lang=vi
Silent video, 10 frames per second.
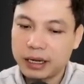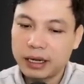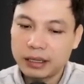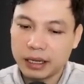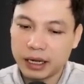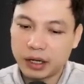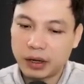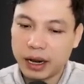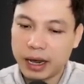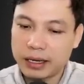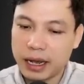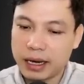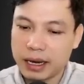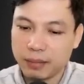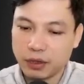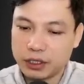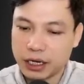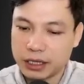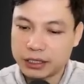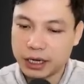tham sân si oán hận
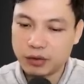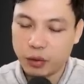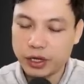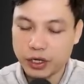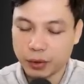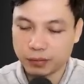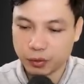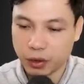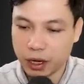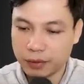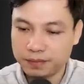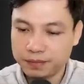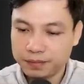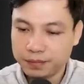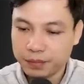giữa người người với nhau.